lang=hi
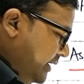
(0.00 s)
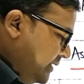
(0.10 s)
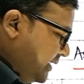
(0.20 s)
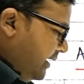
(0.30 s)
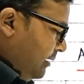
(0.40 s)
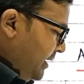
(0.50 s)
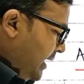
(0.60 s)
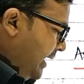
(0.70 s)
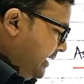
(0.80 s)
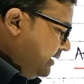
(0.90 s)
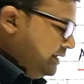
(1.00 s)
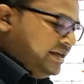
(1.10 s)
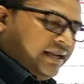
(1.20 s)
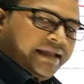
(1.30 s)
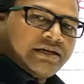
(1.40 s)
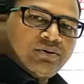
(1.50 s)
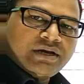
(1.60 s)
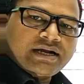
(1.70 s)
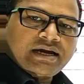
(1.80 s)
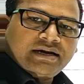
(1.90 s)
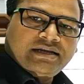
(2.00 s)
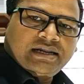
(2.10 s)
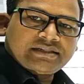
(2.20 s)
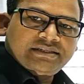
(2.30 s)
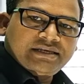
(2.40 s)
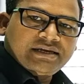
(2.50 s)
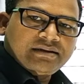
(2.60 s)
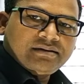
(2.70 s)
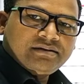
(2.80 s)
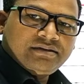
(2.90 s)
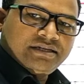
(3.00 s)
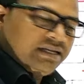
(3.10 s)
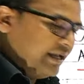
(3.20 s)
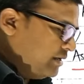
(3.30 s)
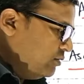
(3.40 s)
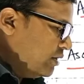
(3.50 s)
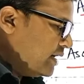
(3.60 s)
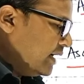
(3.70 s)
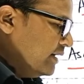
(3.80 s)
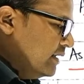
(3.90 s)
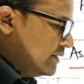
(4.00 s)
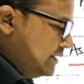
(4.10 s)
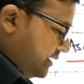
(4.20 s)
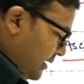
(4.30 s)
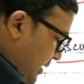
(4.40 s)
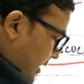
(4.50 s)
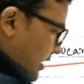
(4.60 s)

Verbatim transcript: देखिए जंगल में आग इन्हीं लाइकिनों के कारण ही लगती है इन्हीं लाइकिनों के कारण लगती है